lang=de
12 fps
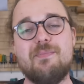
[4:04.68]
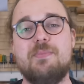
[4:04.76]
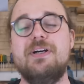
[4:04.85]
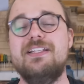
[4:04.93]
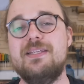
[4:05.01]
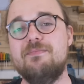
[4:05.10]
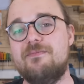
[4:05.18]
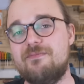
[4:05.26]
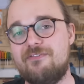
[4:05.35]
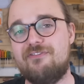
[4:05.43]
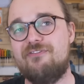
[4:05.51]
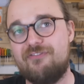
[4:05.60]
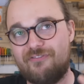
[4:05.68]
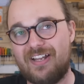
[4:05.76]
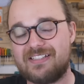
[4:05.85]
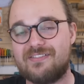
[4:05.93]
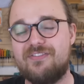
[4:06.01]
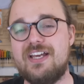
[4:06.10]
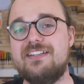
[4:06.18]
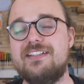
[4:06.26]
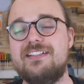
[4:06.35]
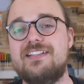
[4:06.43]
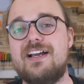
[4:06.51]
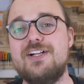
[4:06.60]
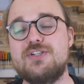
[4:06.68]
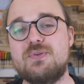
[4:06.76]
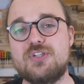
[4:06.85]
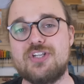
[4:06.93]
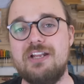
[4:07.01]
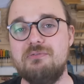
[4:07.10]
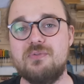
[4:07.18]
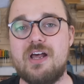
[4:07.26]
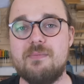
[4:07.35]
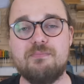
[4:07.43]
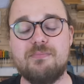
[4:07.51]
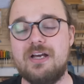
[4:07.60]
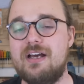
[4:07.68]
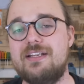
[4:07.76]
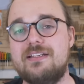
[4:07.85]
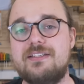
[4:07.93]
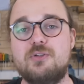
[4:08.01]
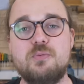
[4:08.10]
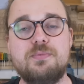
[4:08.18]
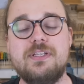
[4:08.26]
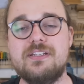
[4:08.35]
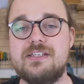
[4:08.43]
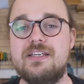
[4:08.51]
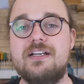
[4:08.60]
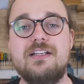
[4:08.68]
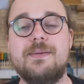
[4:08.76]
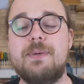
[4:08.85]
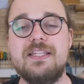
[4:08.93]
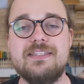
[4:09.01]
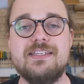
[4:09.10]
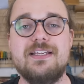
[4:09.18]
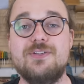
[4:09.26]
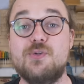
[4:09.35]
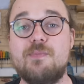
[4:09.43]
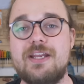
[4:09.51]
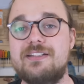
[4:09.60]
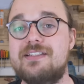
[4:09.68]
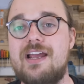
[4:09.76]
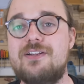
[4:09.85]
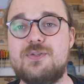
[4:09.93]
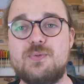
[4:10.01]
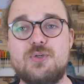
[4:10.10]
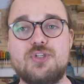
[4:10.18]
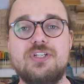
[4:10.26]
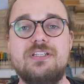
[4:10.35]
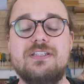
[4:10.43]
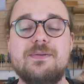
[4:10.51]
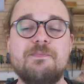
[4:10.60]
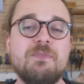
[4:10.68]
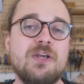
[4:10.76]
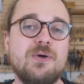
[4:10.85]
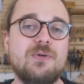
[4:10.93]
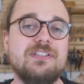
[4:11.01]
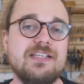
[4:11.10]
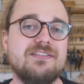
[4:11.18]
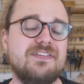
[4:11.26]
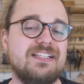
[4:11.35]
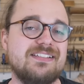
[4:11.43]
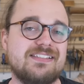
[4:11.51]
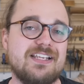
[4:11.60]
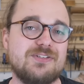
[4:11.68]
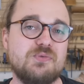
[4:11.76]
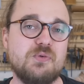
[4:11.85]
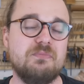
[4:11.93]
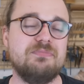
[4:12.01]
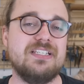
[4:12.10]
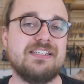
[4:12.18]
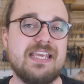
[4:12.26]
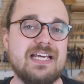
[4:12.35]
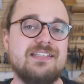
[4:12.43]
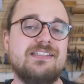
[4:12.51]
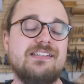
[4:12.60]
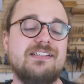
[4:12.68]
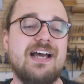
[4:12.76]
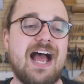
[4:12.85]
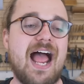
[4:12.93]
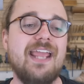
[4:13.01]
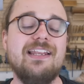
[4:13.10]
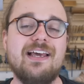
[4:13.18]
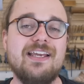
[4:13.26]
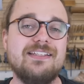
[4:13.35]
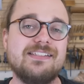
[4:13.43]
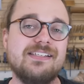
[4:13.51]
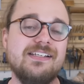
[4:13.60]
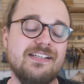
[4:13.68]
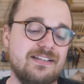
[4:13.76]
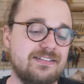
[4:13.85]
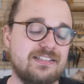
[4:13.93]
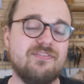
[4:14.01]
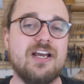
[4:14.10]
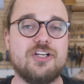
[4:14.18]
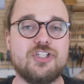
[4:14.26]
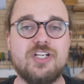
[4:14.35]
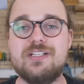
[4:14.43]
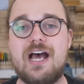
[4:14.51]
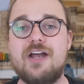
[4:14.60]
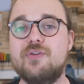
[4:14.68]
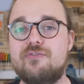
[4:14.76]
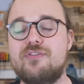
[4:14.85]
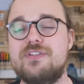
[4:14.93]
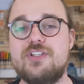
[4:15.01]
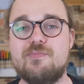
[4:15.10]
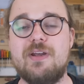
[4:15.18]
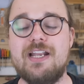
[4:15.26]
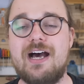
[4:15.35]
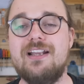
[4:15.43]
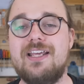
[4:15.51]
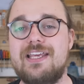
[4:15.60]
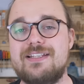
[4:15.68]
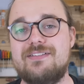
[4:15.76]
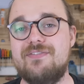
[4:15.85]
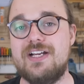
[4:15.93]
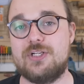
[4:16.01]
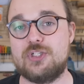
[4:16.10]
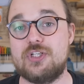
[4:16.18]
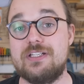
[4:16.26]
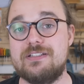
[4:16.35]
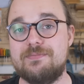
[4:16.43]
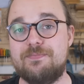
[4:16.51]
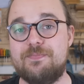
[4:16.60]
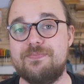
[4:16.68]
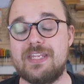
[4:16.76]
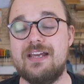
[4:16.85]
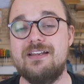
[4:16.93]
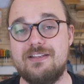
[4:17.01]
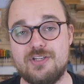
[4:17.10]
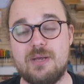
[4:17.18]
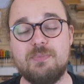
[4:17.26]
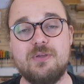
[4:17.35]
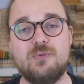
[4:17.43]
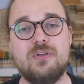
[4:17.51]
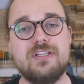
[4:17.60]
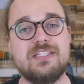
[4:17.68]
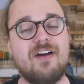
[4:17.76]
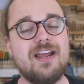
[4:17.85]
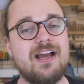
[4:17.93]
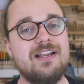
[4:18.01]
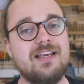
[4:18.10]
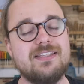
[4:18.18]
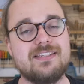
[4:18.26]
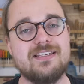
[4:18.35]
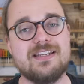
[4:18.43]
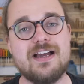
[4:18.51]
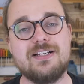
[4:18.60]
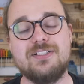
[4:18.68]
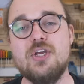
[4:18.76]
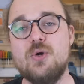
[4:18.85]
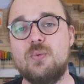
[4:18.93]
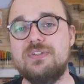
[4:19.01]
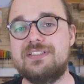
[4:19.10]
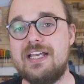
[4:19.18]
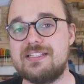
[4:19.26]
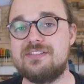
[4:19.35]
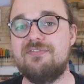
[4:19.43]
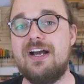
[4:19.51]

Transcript: habe aber in dem fast fertigen Teil schon gestanden und habe an der Dekupiersäge, an der Bandsäge so meine Teile zugeschnitten. Und deswegen ist das so das erste Highlight, die Werkstatt an und für sich, meine allererste Werkstatt. Ich habe natürlich zwei Highlights gesagt und das